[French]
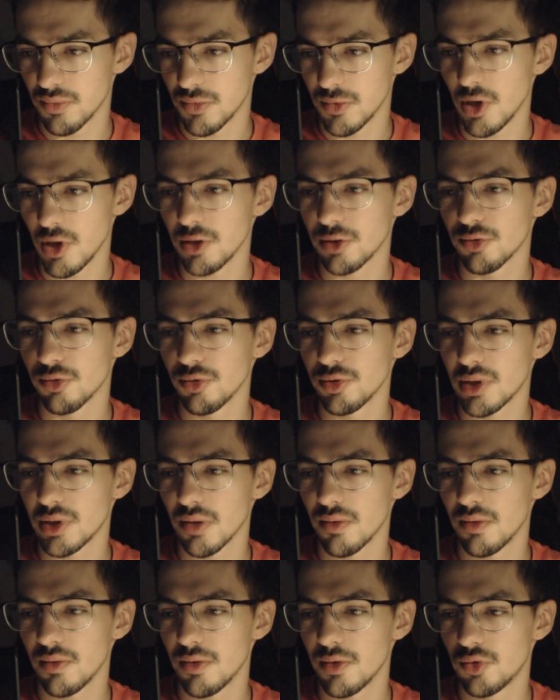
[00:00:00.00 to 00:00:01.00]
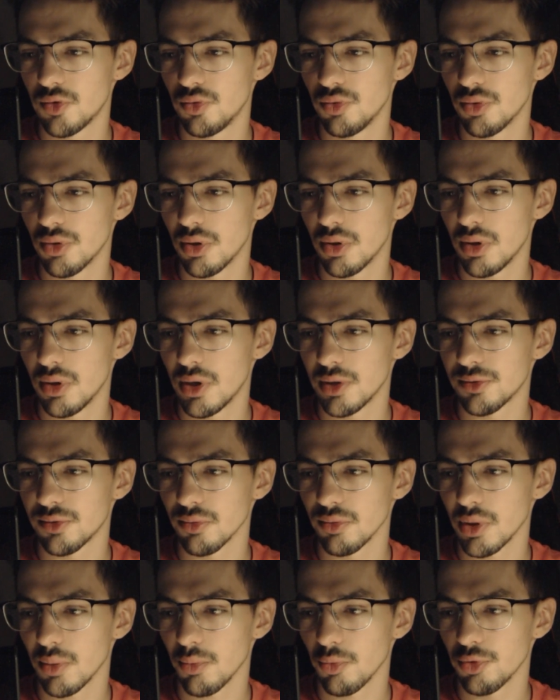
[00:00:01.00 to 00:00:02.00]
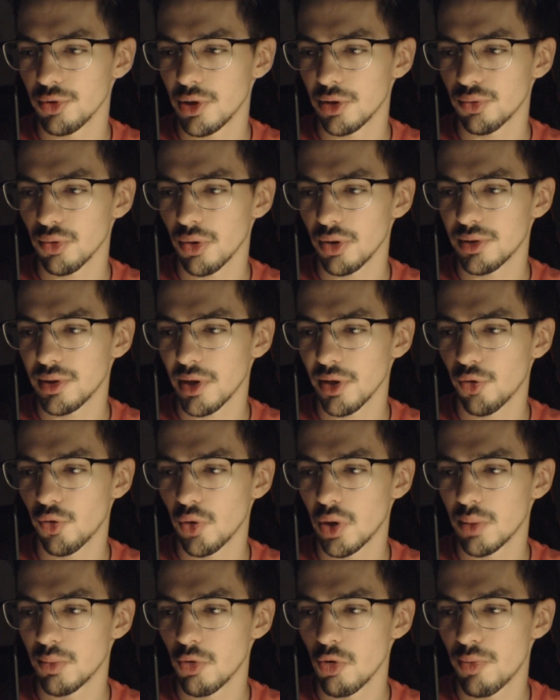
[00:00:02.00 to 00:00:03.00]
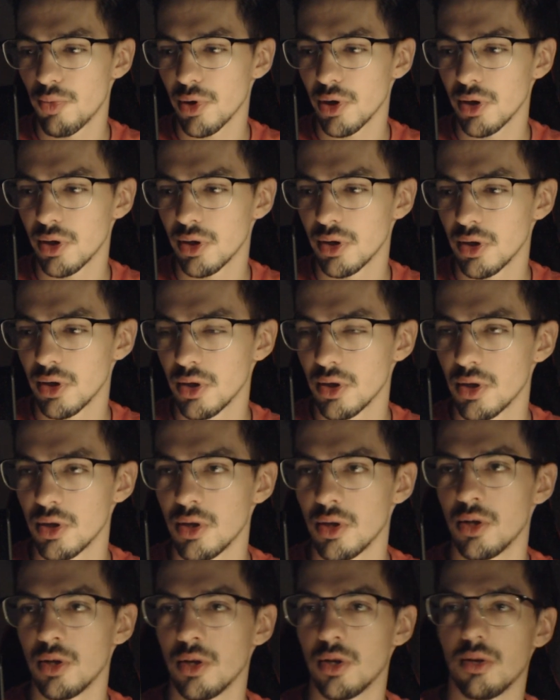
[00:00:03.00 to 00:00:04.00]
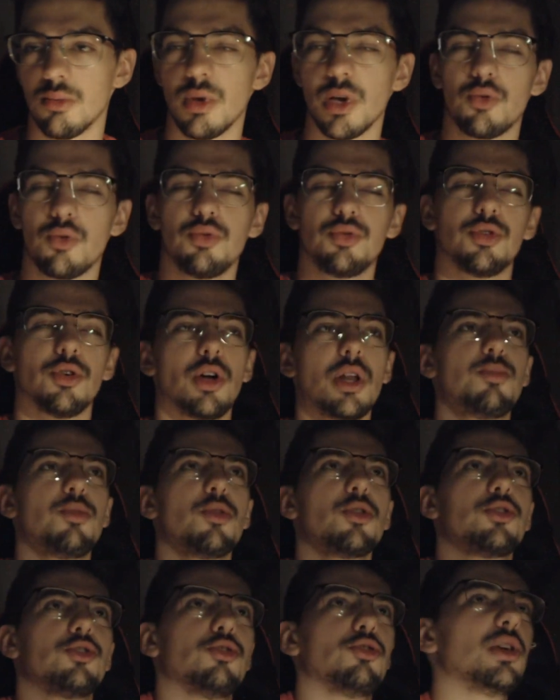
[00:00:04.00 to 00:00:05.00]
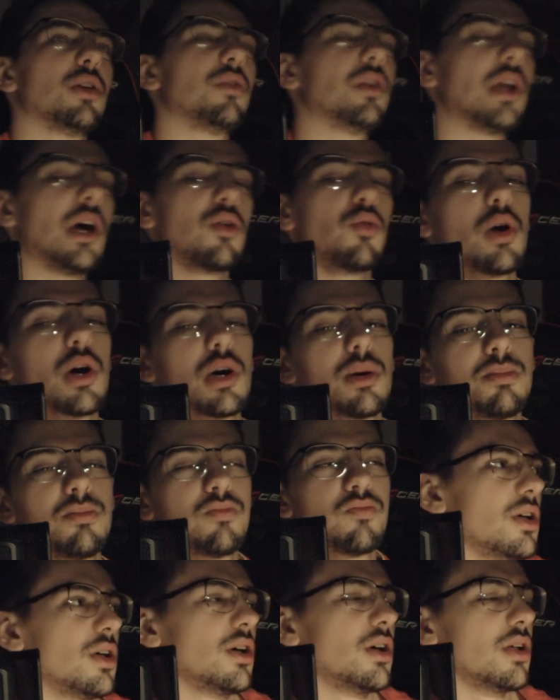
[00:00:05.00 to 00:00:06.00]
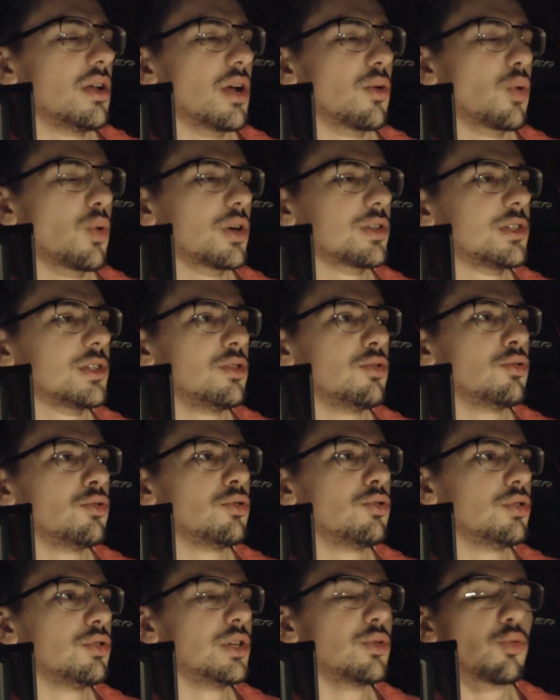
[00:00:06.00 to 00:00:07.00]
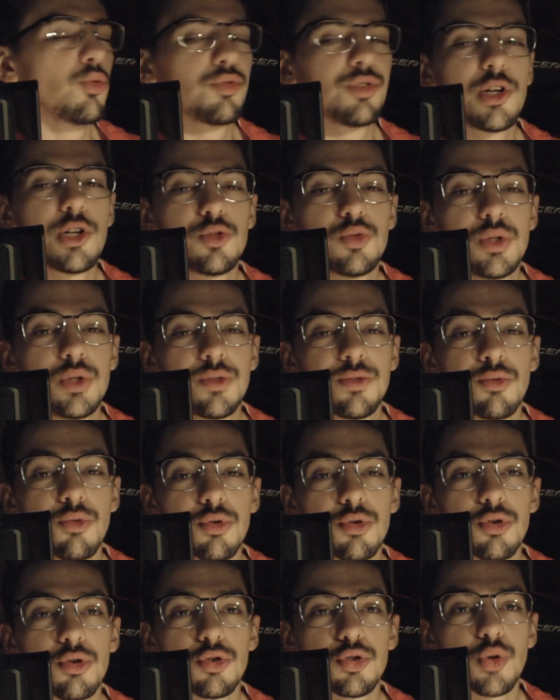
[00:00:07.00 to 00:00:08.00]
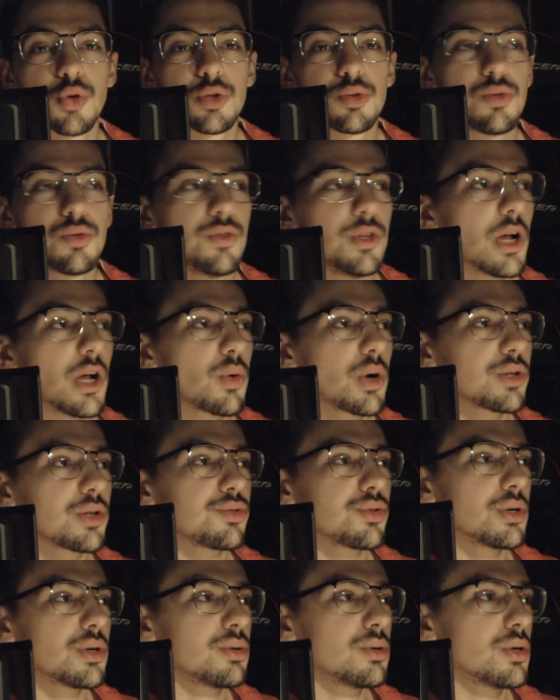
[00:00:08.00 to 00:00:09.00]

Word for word: Est-ce que si tu avais vécu la seconde guerre mondiale, tu aurais été un collabo ou pas Bah écoute, à l'époque, euh, il y avait la loi. La loi, c'était de dénoncer les juifs, donc euh, j'aurais suivi la loi, tu vois.